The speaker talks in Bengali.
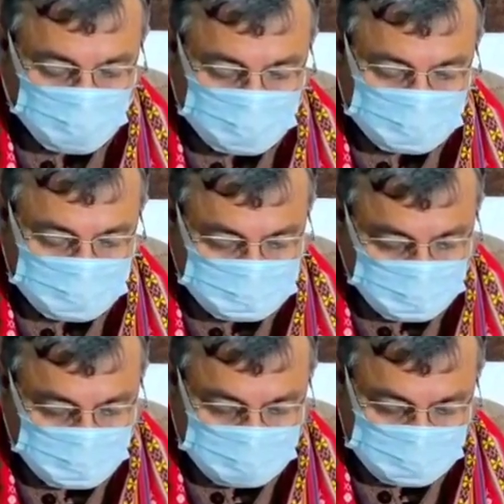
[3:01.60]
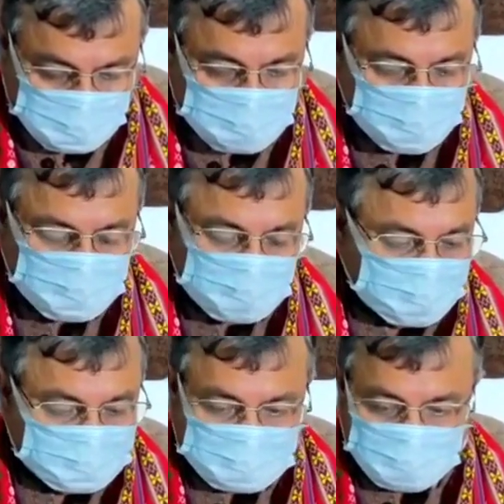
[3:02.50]
করবে স্কুলে আসবে
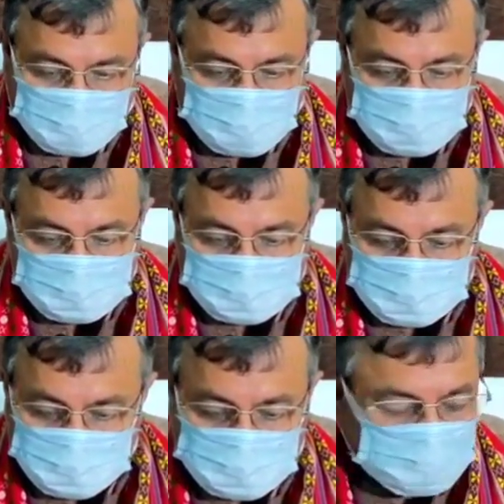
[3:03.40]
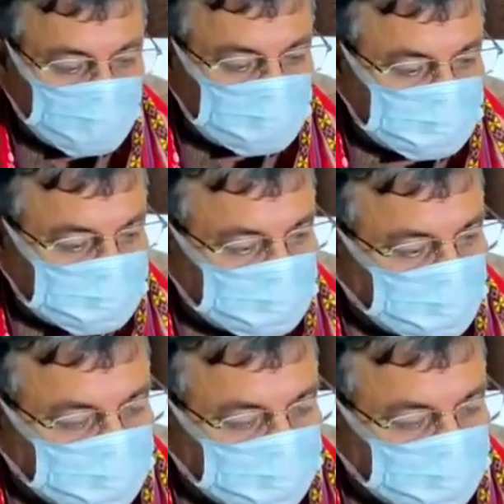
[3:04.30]
এটা আমরা বিদ্যালয় শিক্ষা